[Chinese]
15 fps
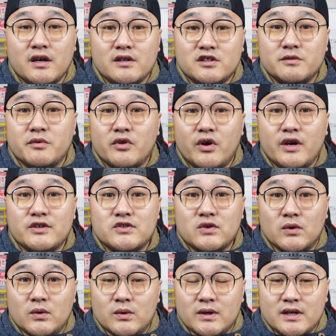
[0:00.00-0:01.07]
日本队
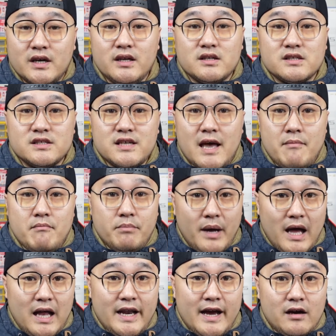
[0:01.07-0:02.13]
总可以三
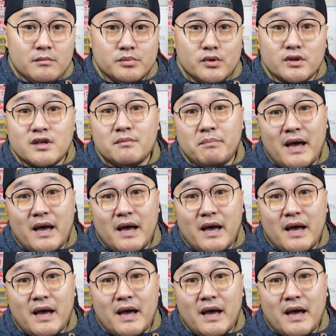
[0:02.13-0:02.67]
爬两搏呢，